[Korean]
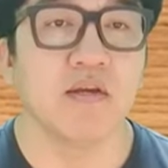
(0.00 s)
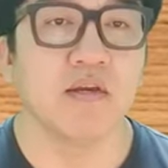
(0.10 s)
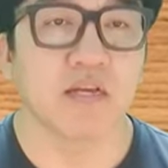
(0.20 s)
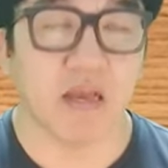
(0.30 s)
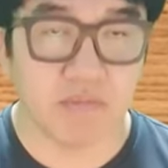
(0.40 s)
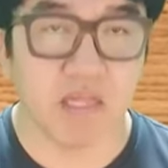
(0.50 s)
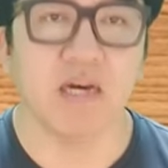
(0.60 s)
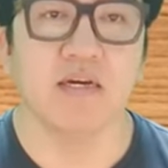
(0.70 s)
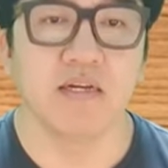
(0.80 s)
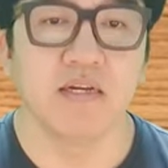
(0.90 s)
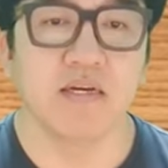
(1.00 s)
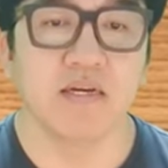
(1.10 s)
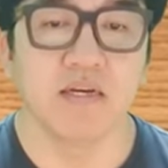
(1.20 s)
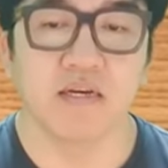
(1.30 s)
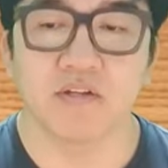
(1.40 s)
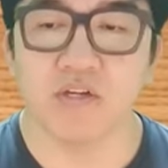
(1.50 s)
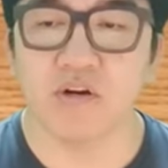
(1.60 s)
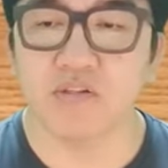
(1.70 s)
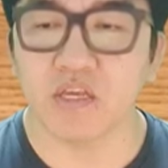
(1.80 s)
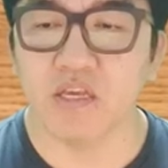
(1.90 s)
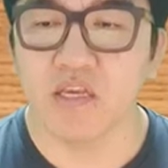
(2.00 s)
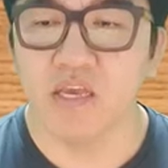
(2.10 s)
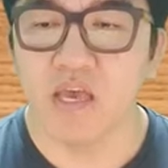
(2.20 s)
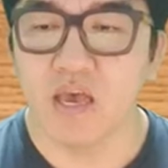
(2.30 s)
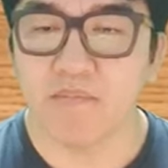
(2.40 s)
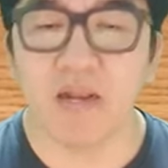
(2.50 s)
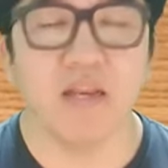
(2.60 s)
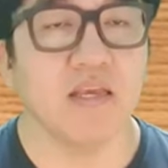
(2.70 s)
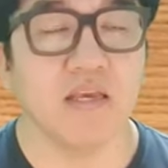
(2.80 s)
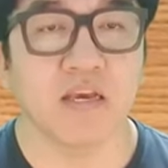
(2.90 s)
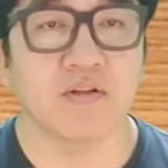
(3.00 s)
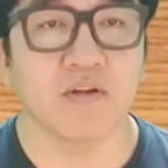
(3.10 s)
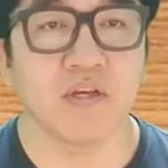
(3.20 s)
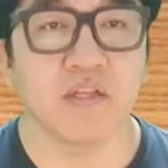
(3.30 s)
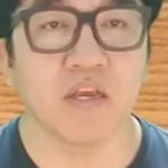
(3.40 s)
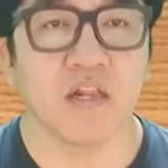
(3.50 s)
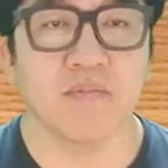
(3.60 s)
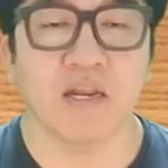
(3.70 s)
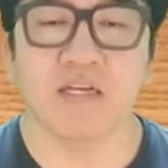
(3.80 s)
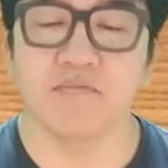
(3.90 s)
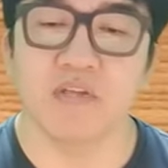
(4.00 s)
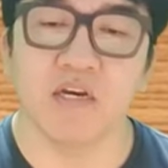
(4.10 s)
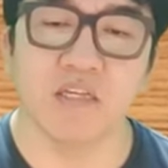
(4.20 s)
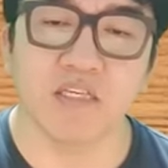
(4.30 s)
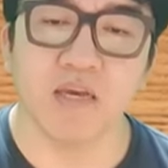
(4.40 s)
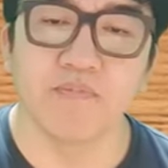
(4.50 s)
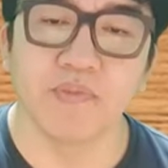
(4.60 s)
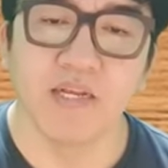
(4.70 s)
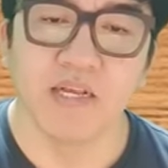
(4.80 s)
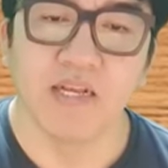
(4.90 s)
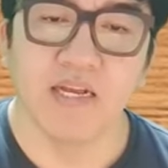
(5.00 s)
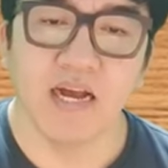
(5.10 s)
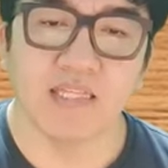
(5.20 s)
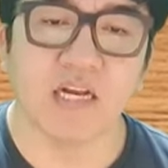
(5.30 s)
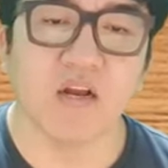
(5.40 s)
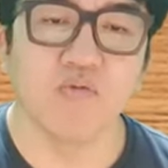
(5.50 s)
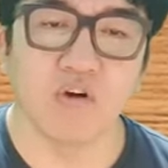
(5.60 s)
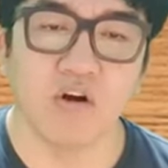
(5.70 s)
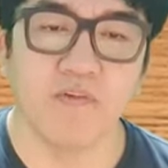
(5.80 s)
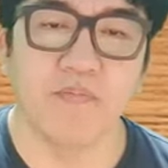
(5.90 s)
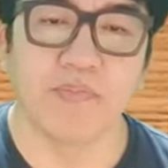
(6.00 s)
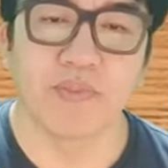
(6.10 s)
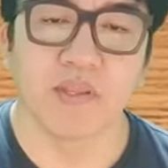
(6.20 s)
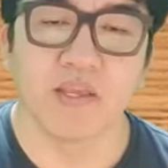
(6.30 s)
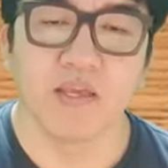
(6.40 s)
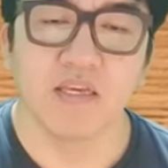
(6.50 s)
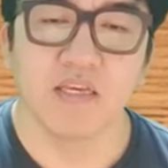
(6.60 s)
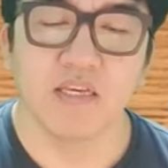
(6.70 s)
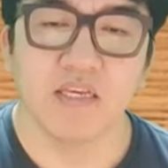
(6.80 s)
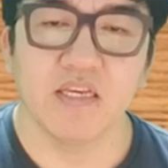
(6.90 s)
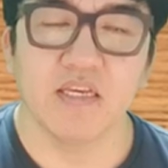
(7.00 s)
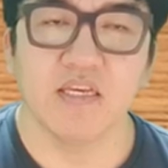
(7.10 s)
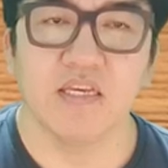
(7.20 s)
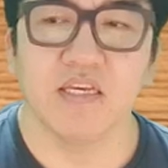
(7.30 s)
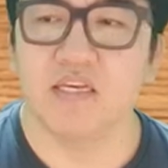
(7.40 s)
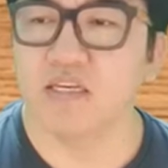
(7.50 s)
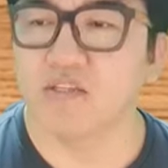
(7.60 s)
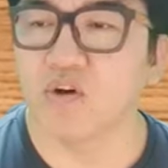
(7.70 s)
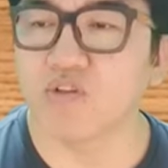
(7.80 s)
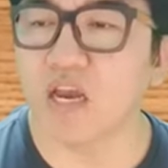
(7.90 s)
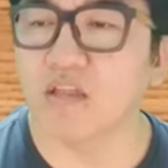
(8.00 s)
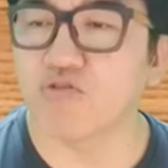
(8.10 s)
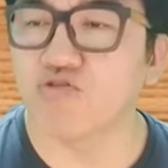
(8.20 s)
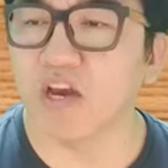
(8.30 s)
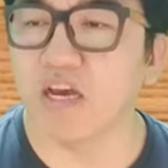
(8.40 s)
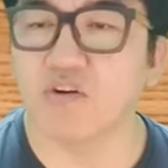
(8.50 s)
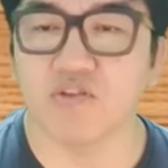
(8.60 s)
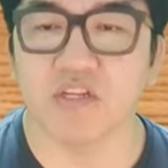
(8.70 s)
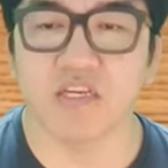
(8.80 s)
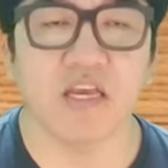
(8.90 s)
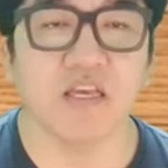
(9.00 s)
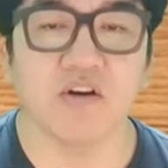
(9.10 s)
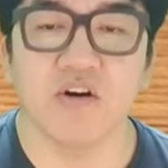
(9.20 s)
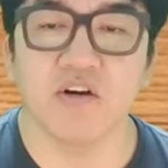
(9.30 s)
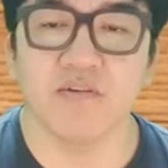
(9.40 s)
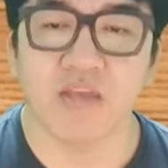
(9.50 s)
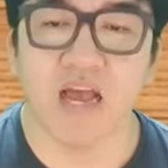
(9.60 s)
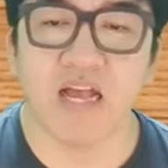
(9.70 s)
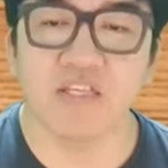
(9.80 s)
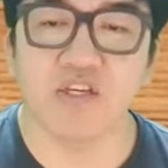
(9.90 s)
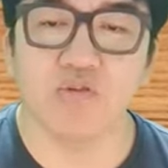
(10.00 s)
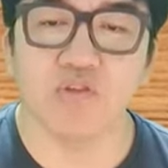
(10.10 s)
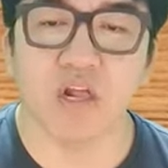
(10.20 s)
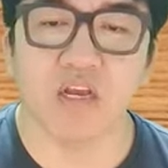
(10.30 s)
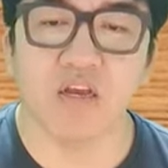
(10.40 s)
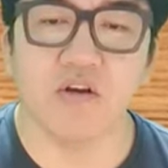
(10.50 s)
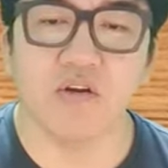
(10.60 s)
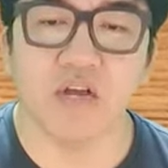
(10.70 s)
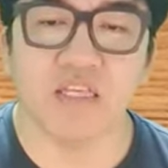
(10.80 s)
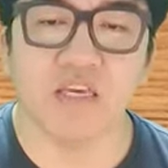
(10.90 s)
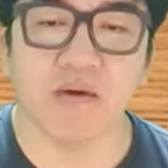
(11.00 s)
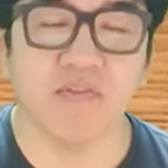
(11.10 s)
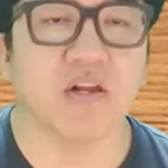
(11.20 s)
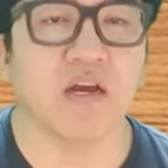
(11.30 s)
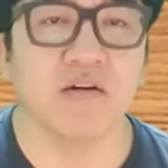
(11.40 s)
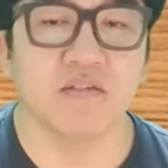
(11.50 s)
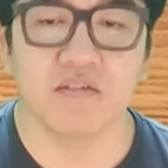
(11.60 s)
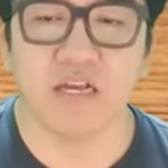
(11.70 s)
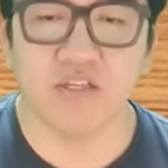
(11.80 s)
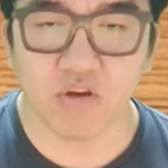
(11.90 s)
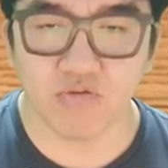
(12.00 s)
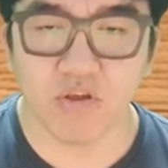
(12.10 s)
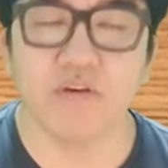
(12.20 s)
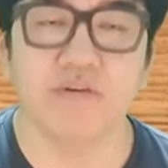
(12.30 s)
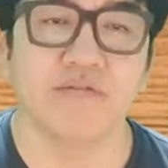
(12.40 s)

갑니다. 그래서 이런 것들이 빨리 개선이 되길 바라겠습니다. 근데 참 안타까운 건 이 정당에서 주장하는 것들 있잖아요, 이거. 안 지켜도 될까요? 안 지키면 안 될까요? 안 지켜도 돼요.